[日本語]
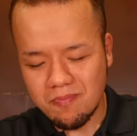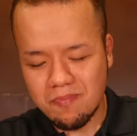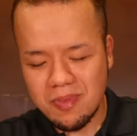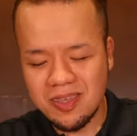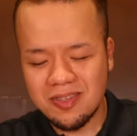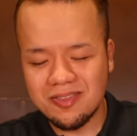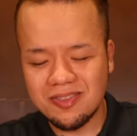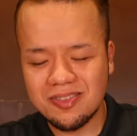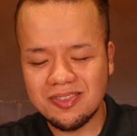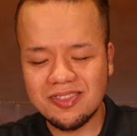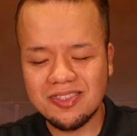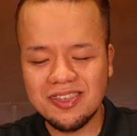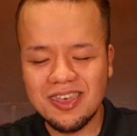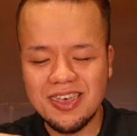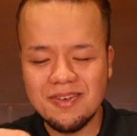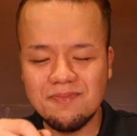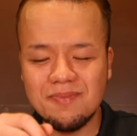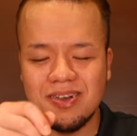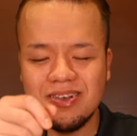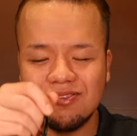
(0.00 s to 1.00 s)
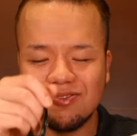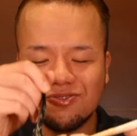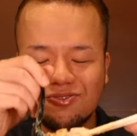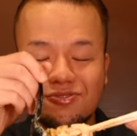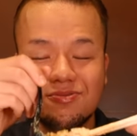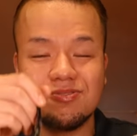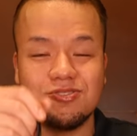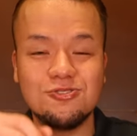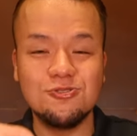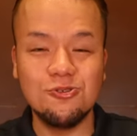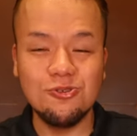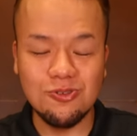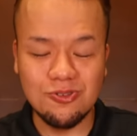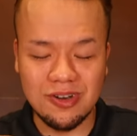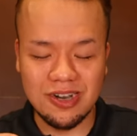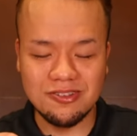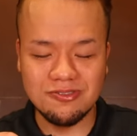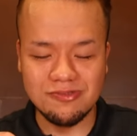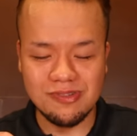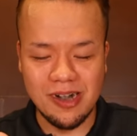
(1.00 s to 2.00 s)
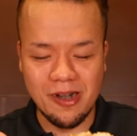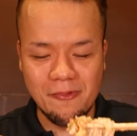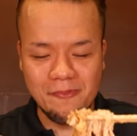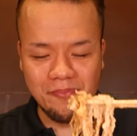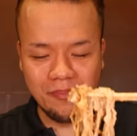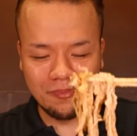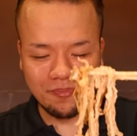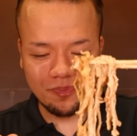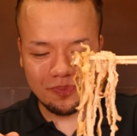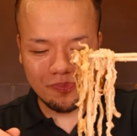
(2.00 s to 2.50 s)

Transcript: 明太マヨ超合うわ